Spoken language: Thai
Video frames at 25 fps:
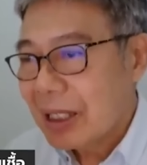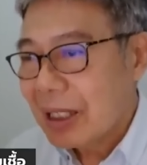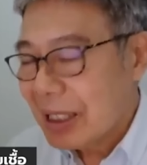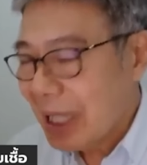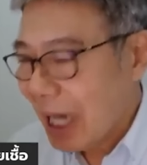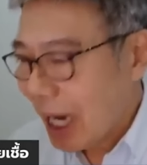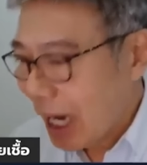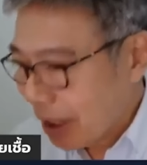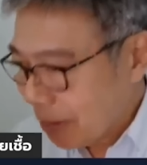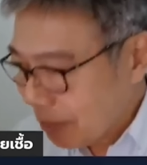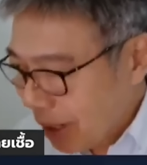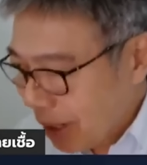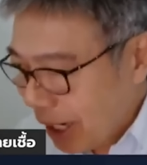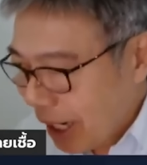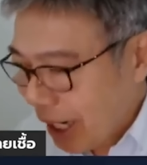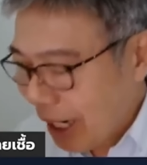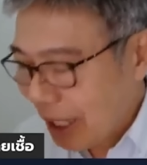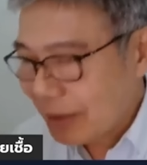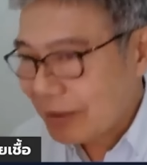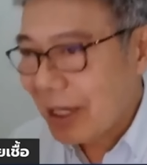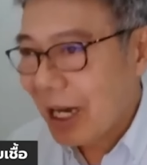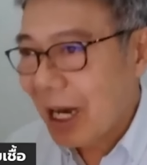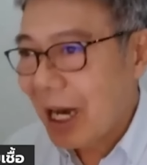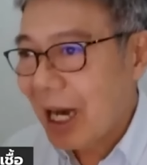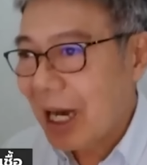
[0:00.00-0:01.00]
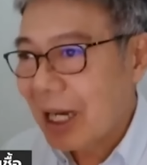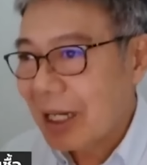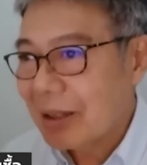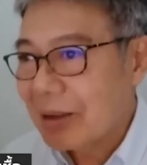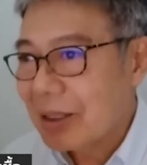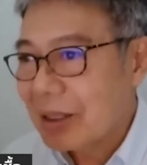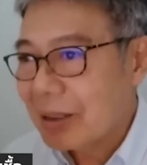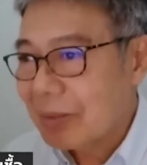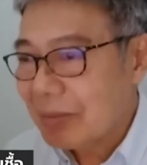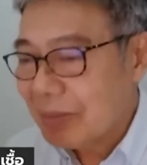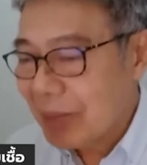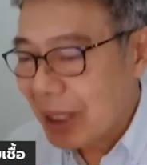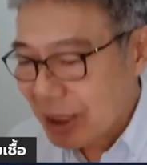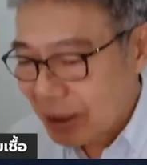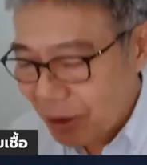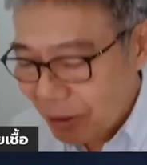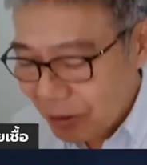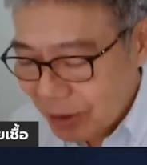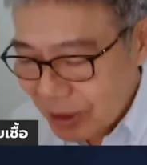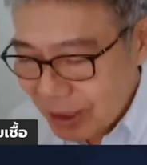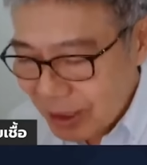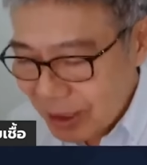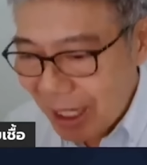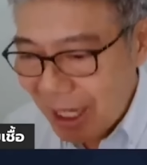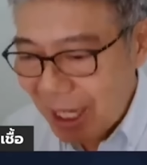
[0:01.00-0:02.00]
อย่างมหาศาลเมื่อท
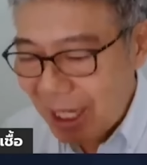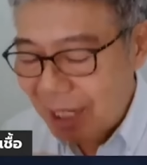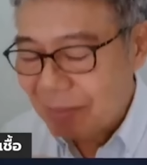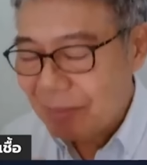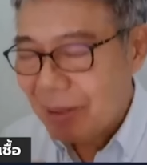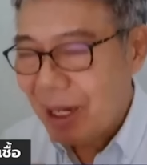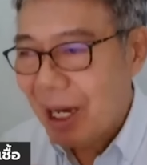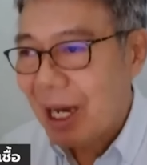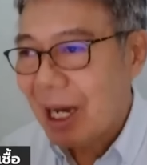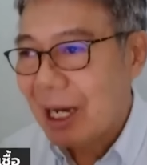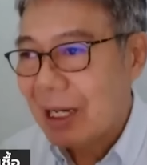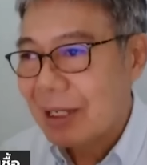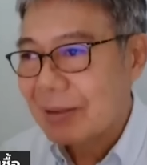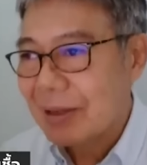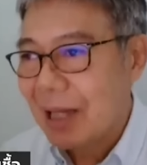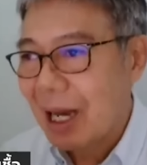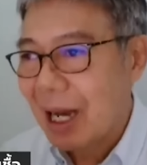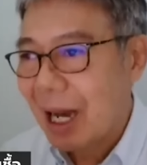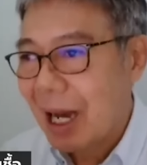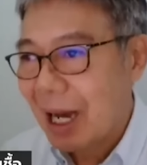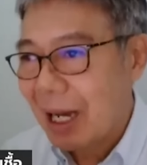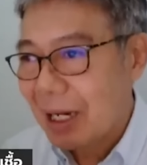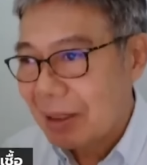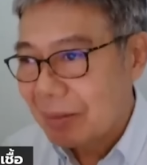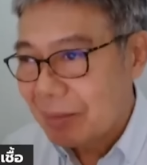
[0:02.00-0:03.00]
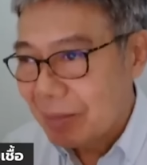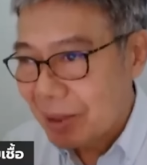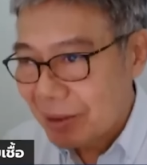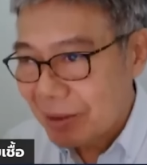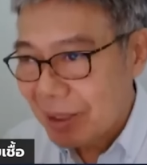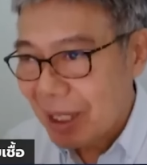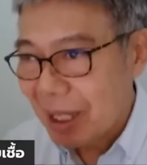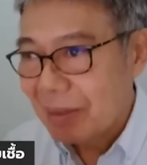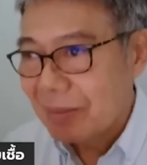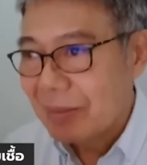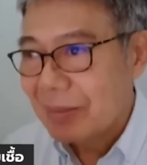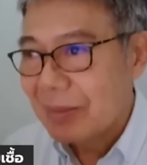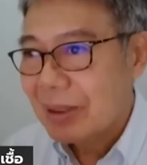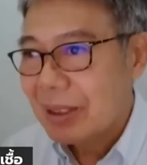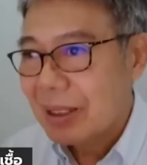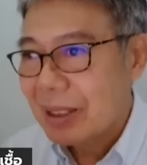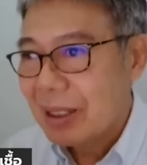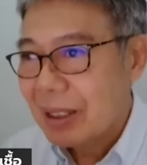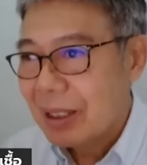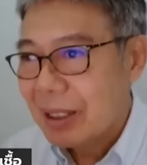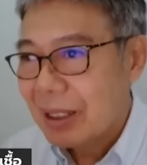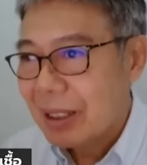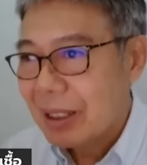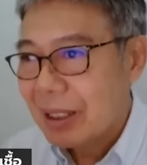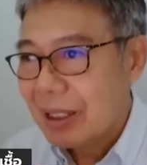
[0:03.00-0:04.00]
ดแทนภาคอสังหาริมทรัพย์
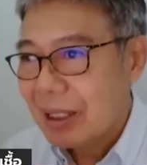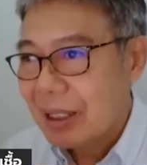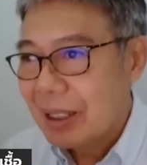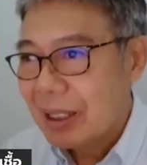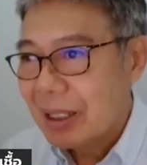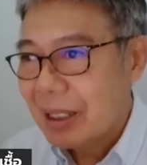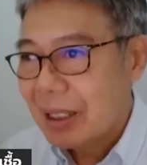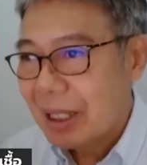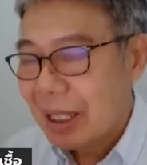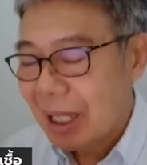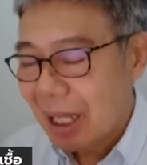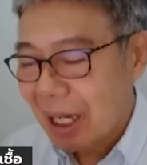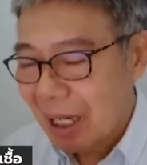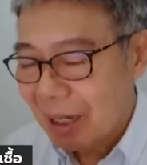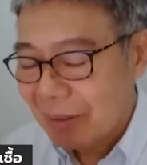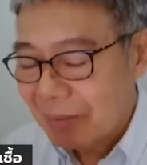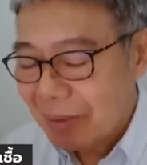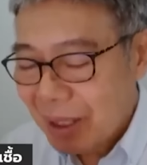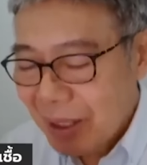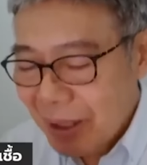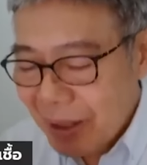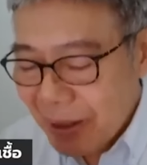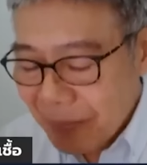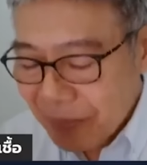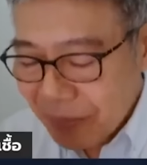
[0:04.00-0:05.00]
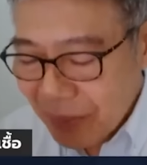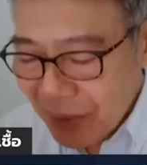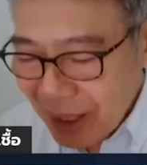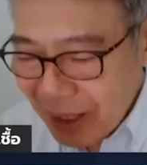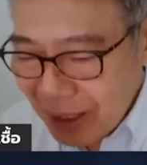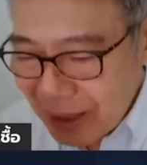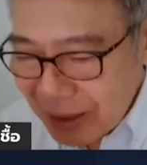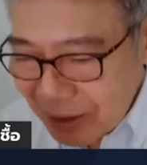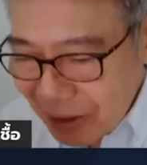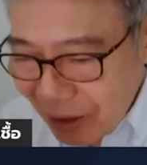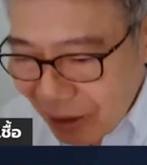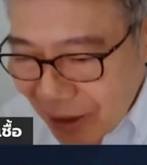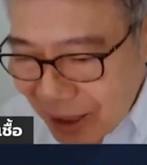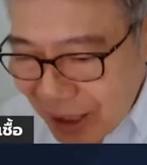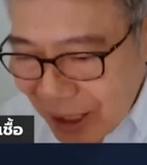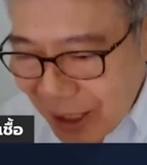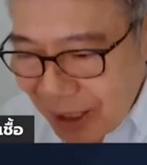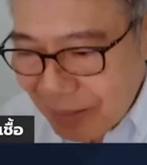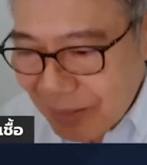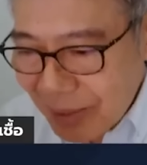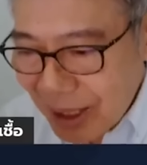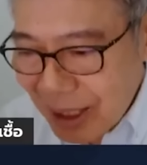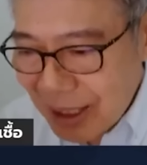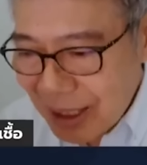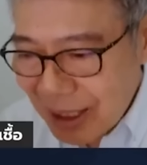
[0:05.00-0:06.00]
นะครับตอนนี้
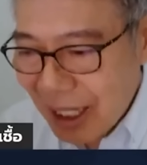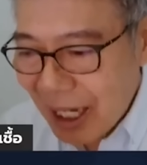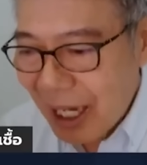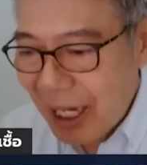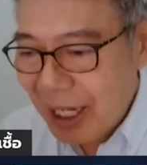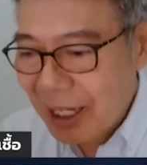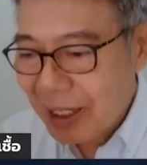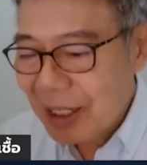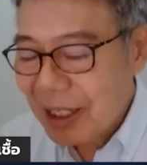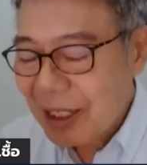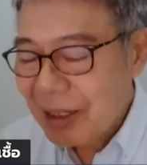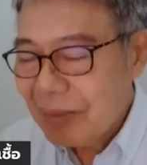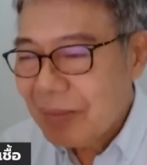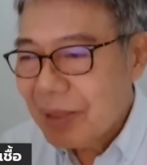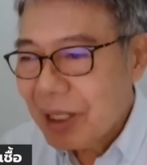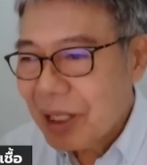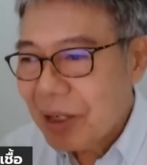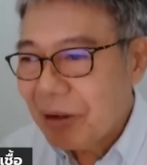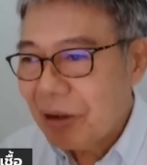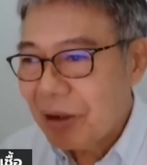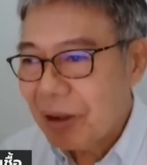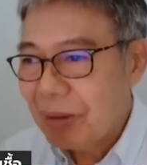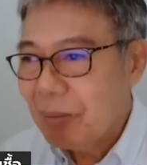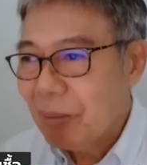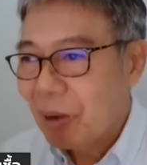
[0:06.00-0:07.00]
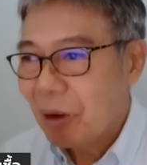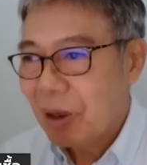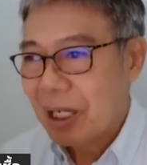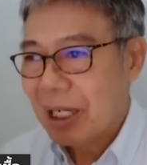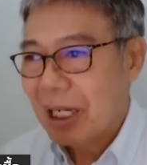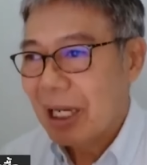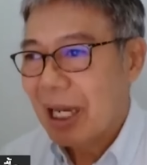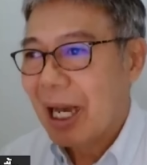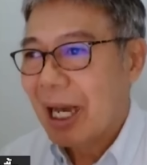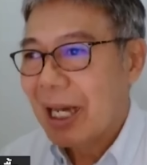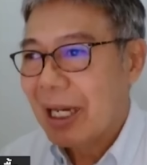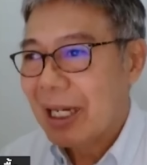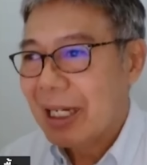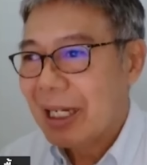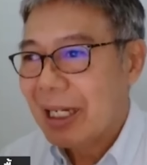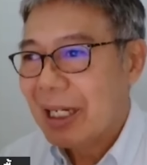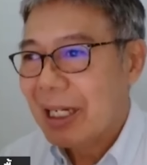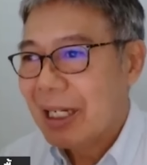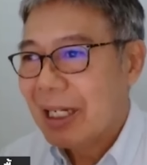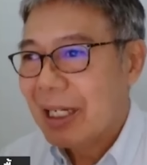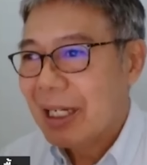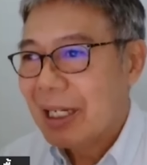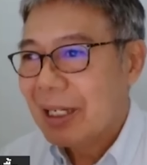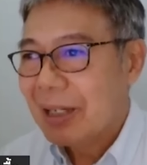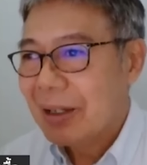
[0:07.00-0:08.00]
เมืองไทยเริ่มมีคนบ่นกัน
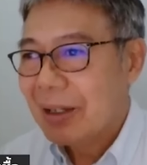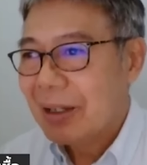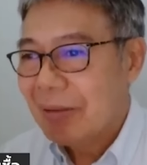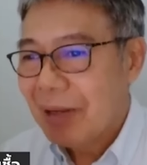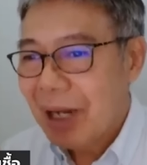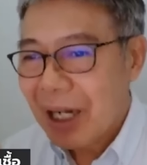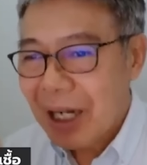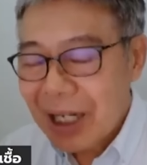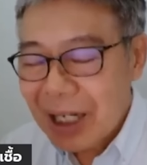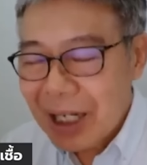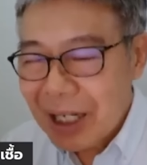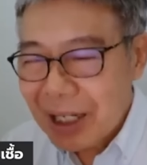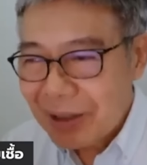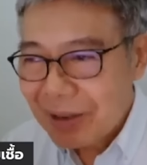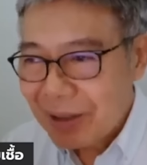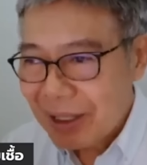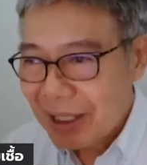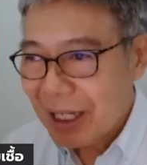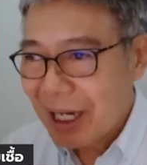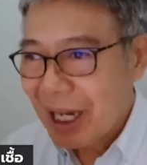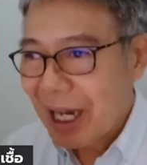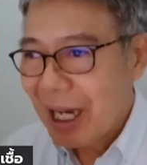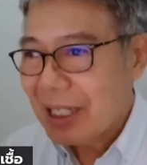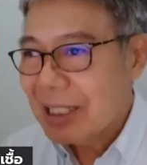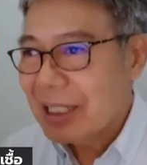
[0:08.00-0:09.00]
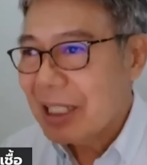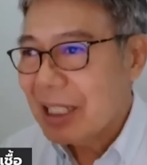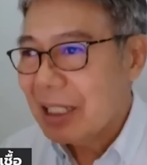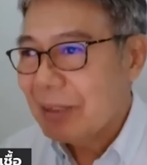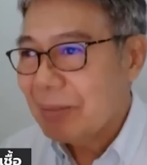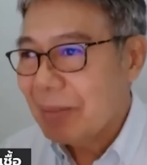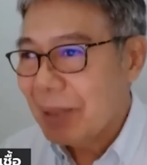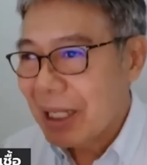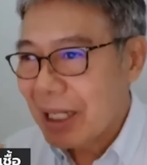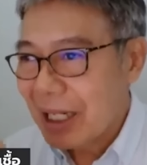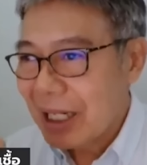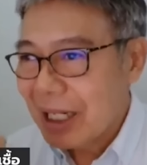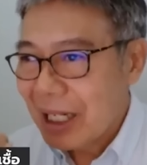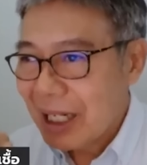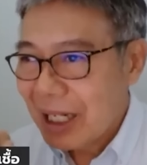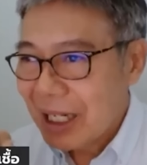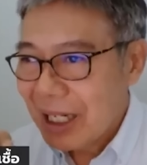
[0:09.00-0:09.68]
ว่าเออสินค้าจีนมัน